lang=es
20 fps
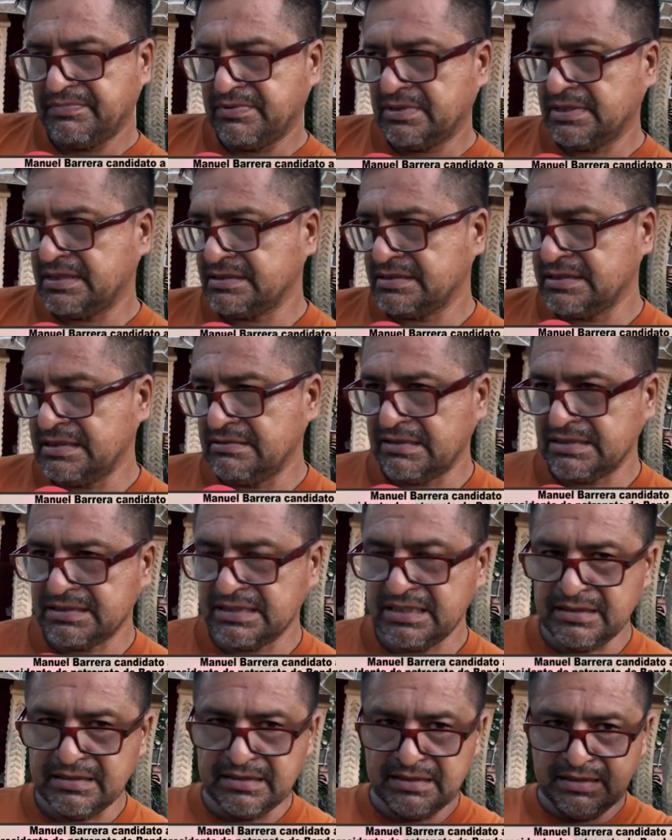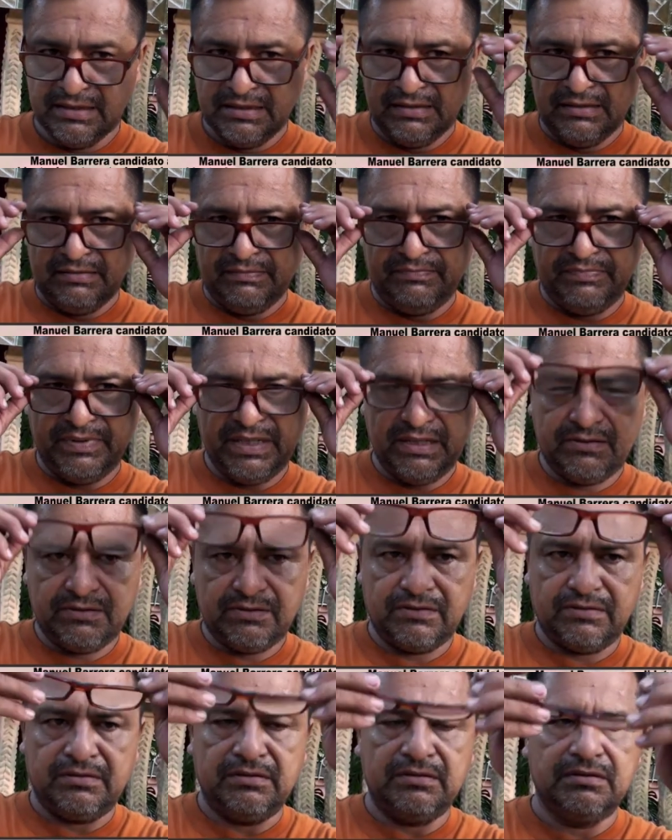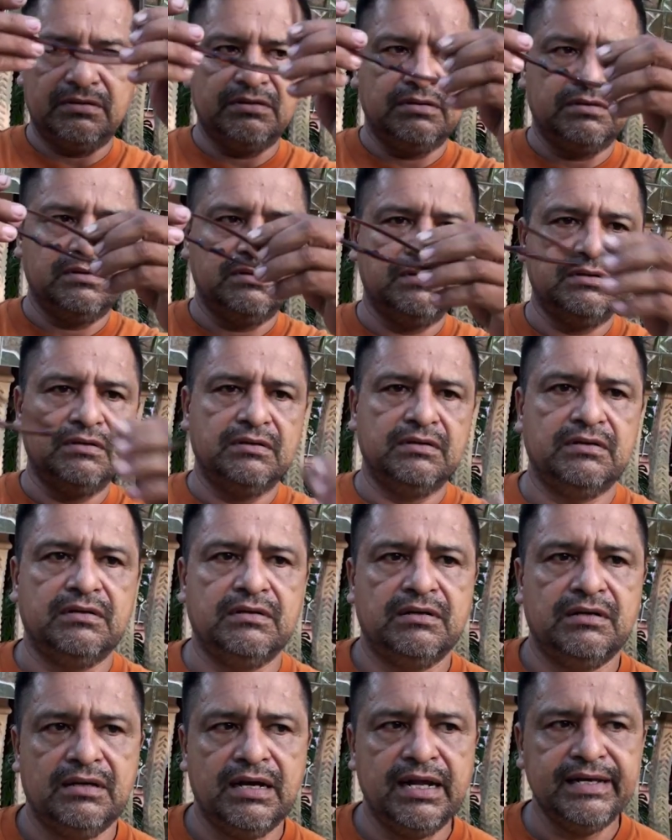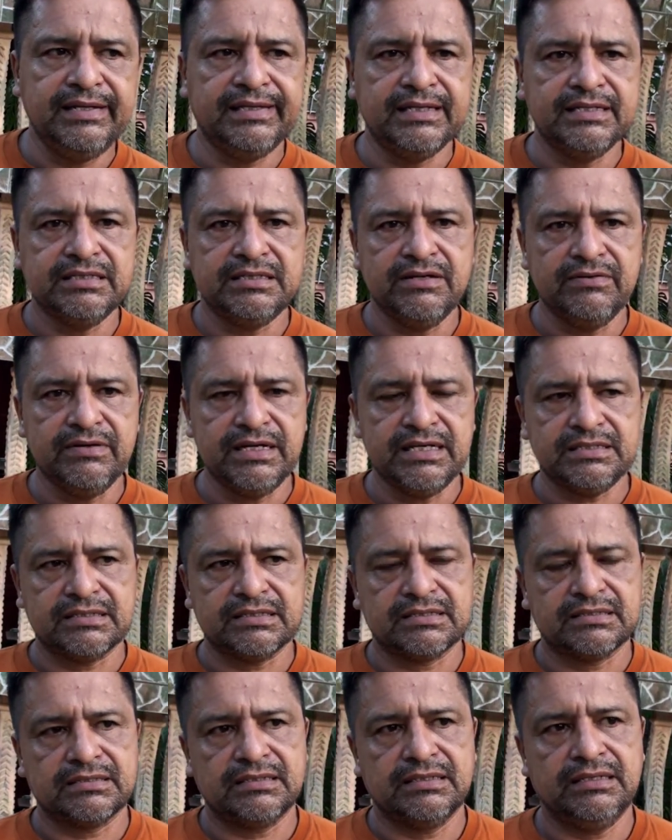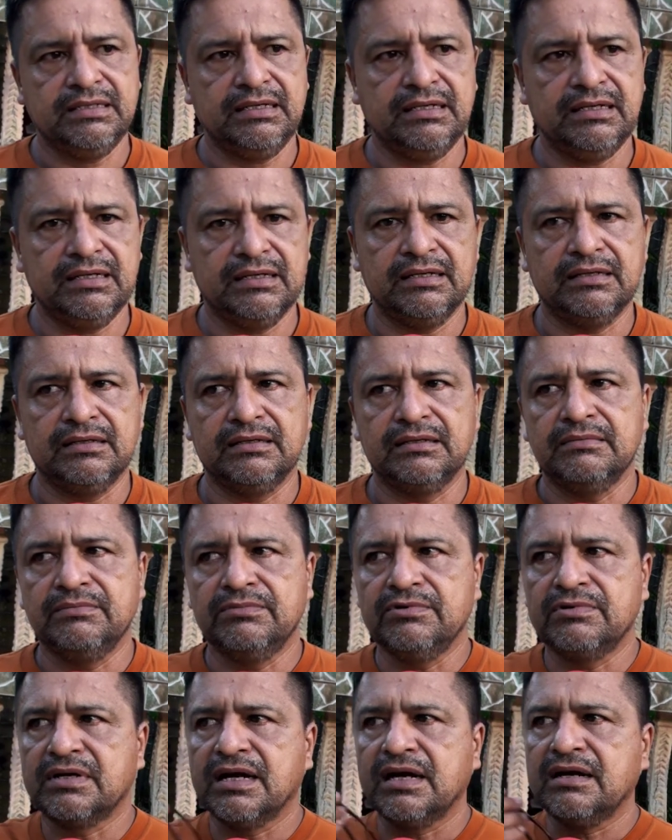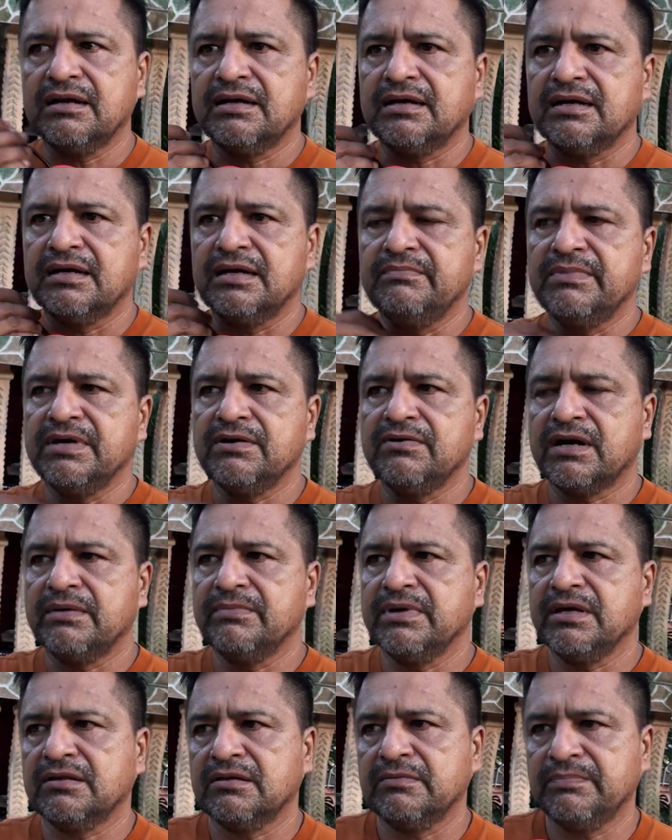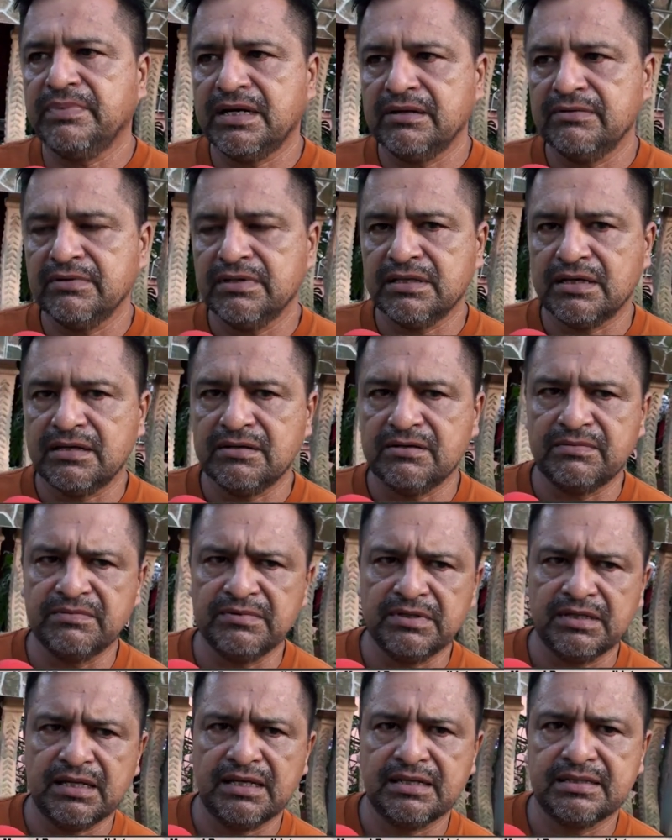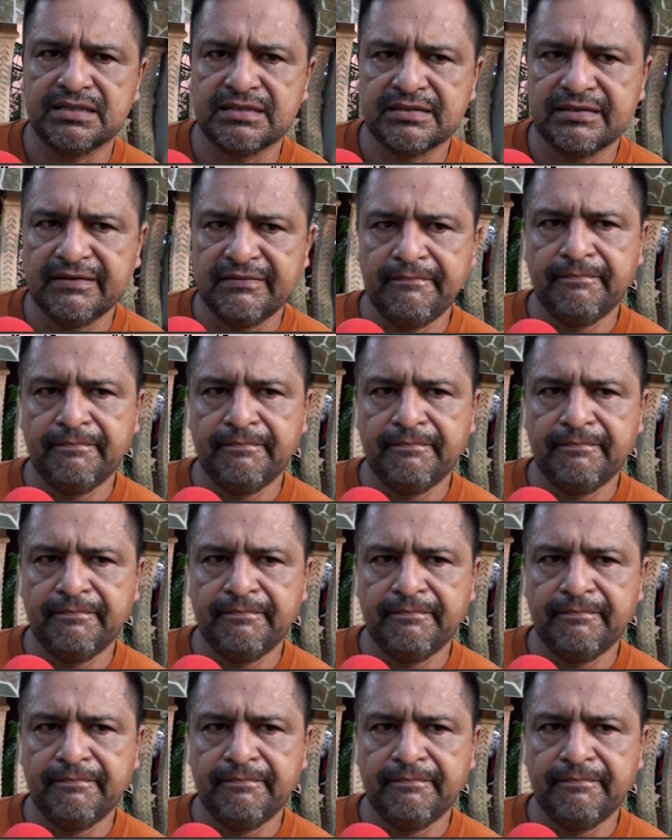Por decirlo así. Pero la intención es eh, buscar el mejoramiento para nuestras comunidades.